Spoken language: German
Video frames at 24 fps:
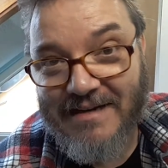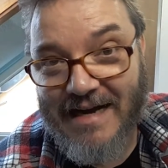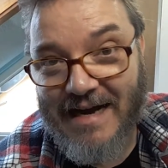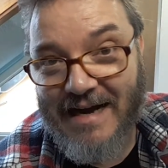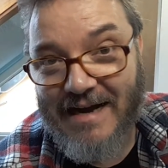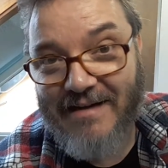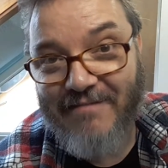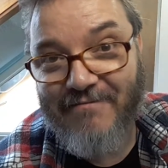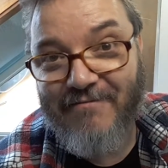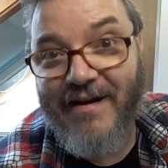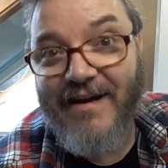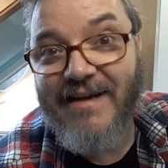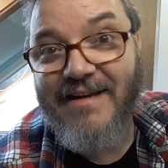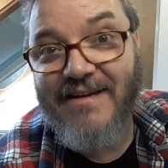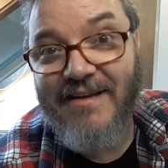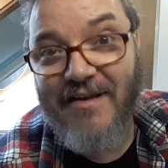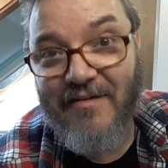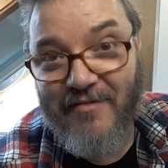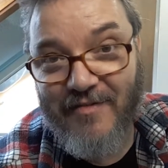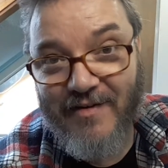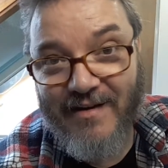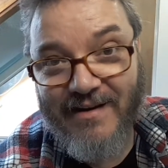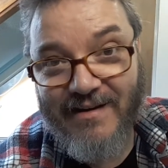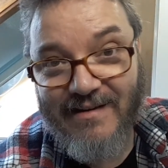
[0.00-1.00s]
Äh, weit
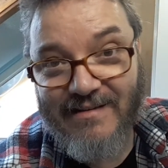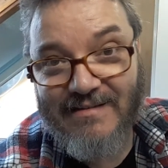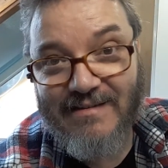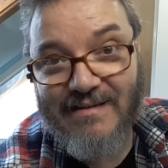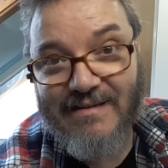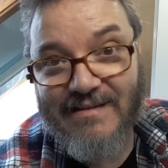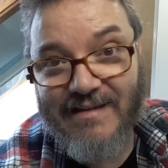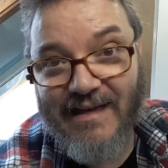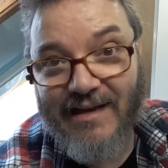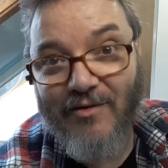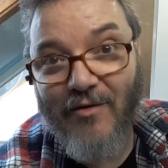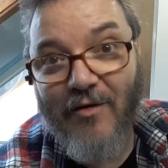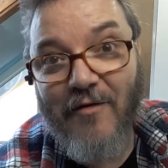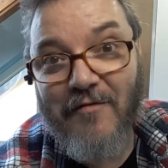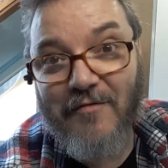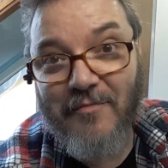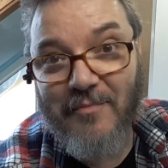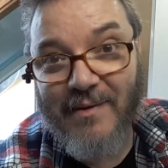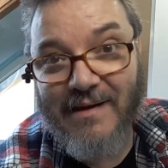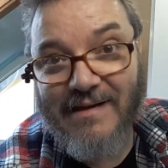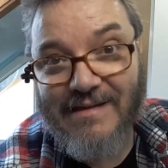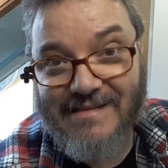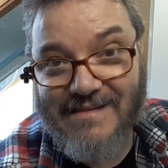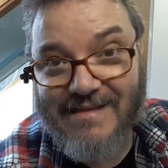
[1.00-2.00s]
gefehlt, denn
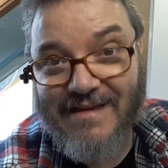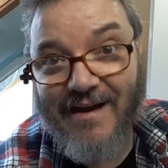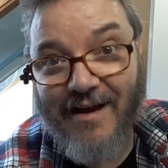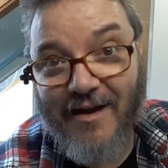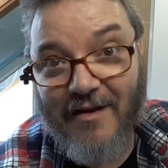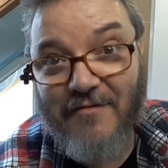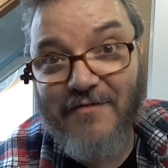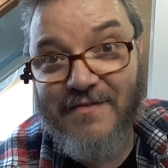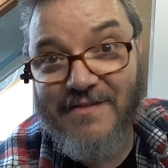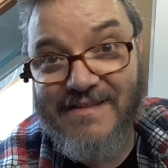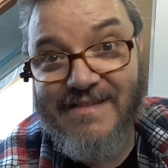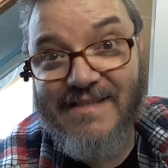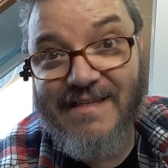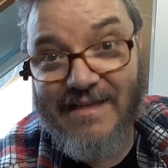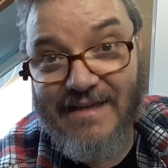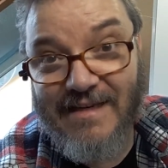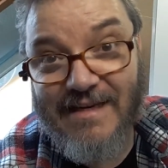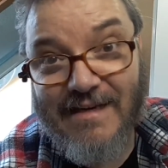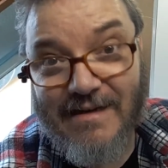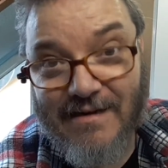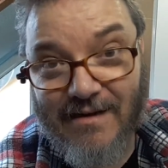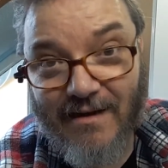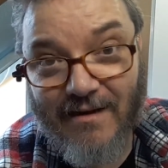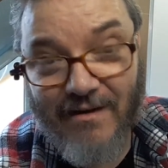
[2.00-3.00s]
oftmals greifen sie
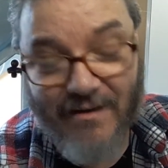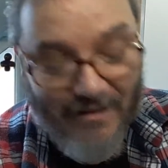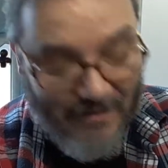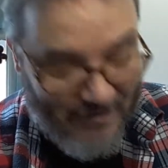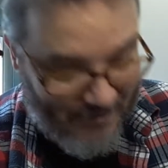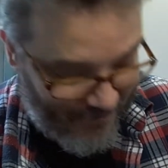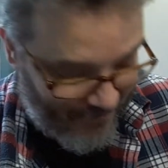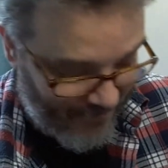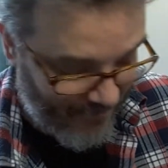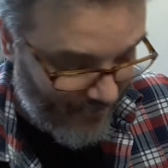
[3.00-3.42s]
ihn an, ja.